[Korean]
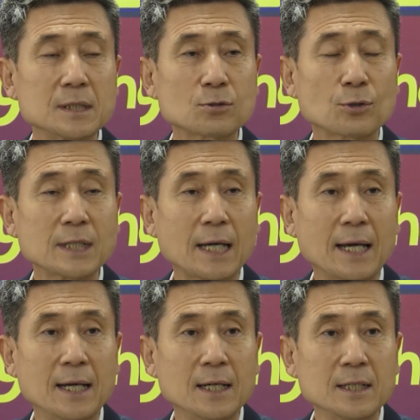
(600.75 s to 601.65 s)

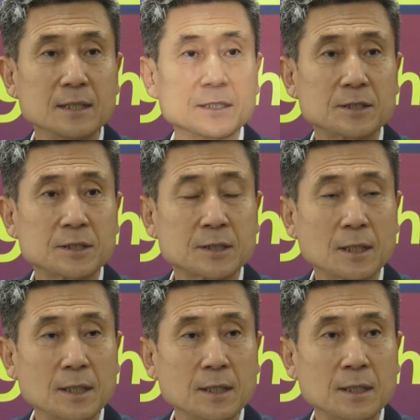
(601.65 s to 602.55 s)
소재, 저,
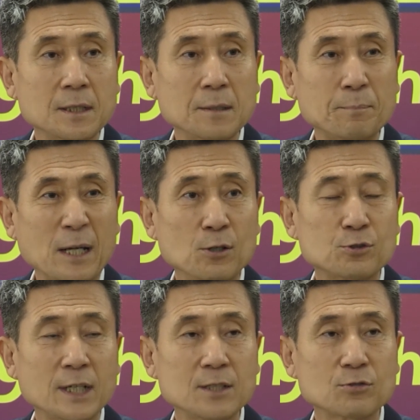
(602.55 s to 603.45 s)
어,
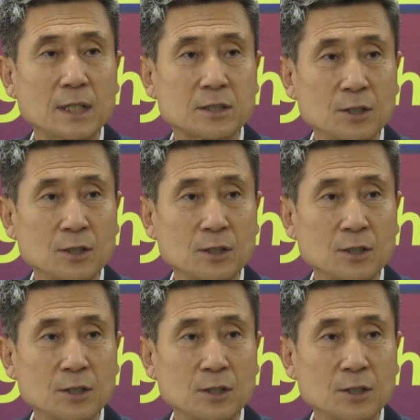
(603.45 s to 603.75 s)
밸류체인 중에